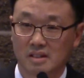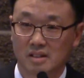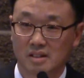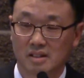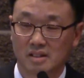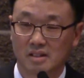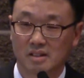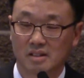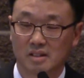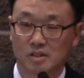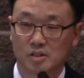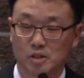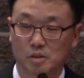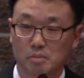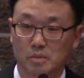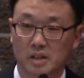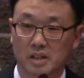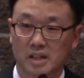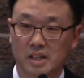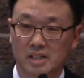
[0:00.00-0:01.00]
어,
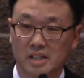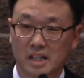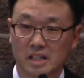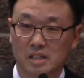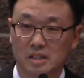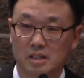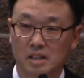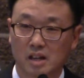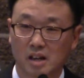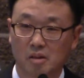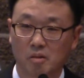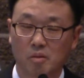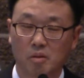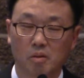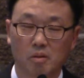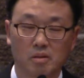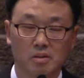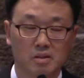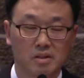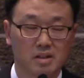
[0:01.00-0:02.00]
좀 이렇게
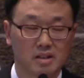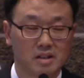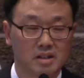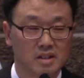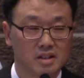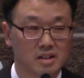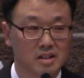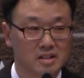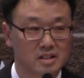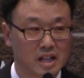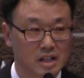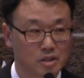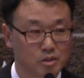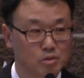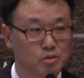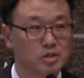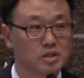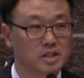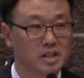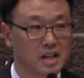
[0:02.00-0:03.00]
자녀들하고
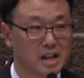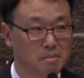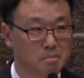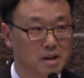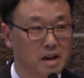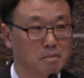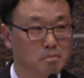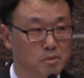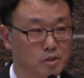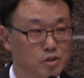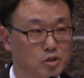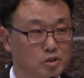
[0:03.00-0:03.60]
다툰 적이 아마 한 번